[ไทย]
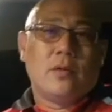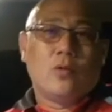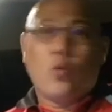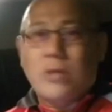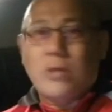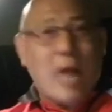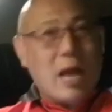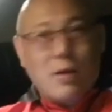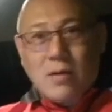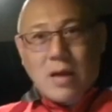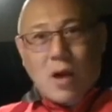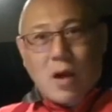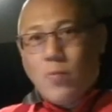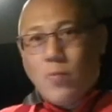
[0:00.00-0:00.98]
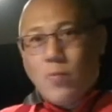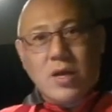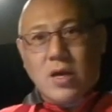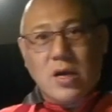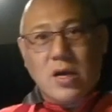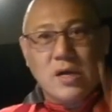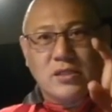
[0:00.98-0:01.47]
ทุกอย่างเขาไม่
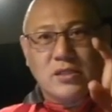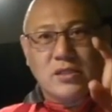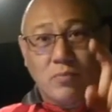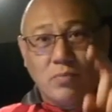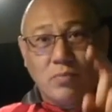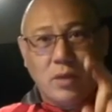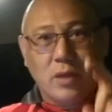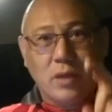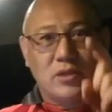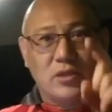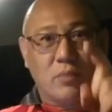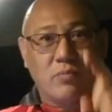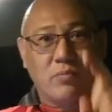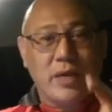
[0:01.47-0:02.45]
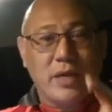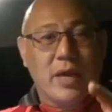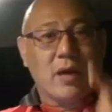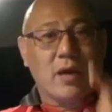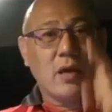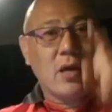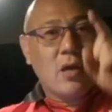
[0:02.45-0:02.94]
เคยสำนึกสำเนียก